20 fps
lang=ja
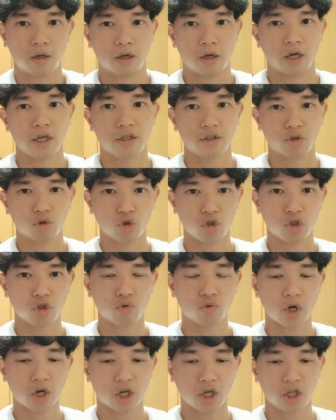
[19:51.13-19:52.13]
はい、とい
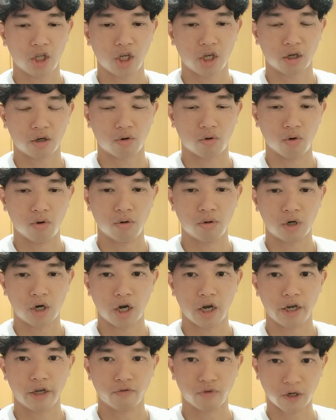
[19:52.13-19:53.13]
うわけで今
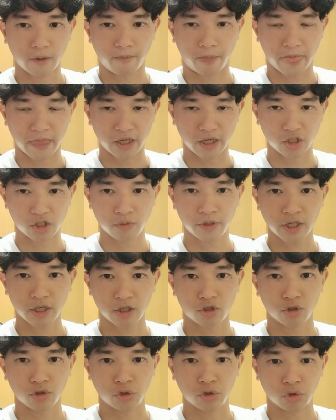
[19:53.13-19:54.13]
回は泉田
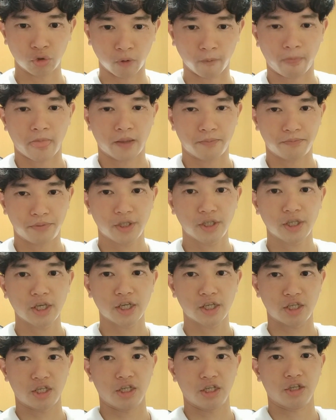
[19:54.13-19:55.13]
くんの
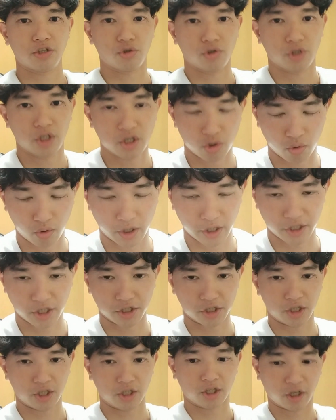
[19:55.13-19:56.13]
BH について紹介さ
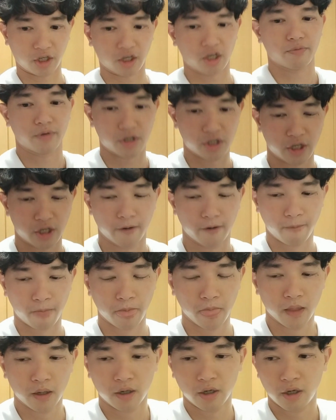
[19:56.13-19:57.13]
せていただきました。
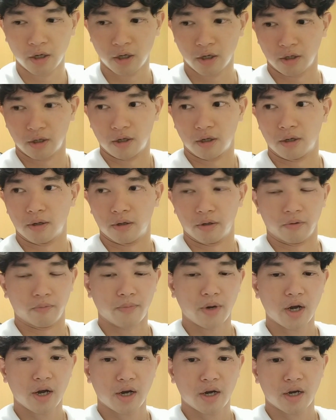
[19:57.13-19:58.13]

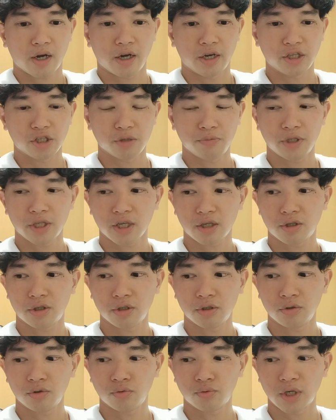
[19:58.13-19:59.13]
まあ、泉田
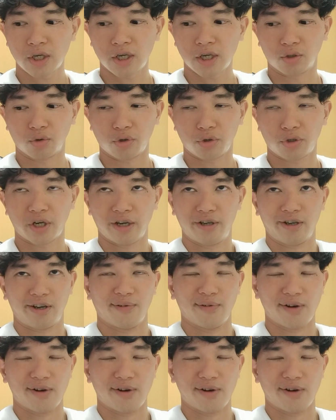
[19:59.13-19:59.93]
くんファンがどれくらいいるか